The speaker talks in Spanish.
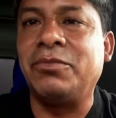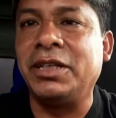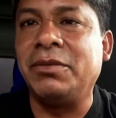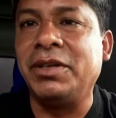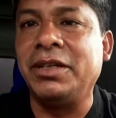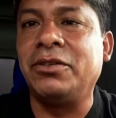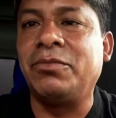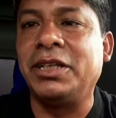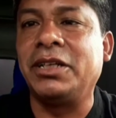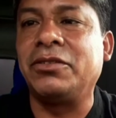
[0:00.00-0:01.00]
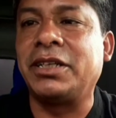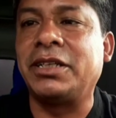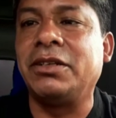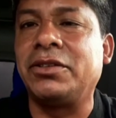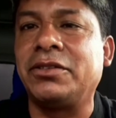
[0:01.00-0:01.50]
nos puedan ver y nos puedan
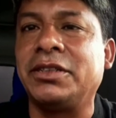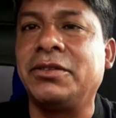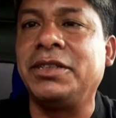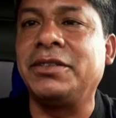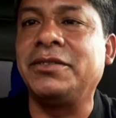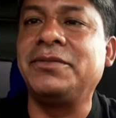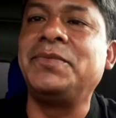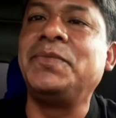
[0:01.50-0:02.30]
contratar nuestro servicio.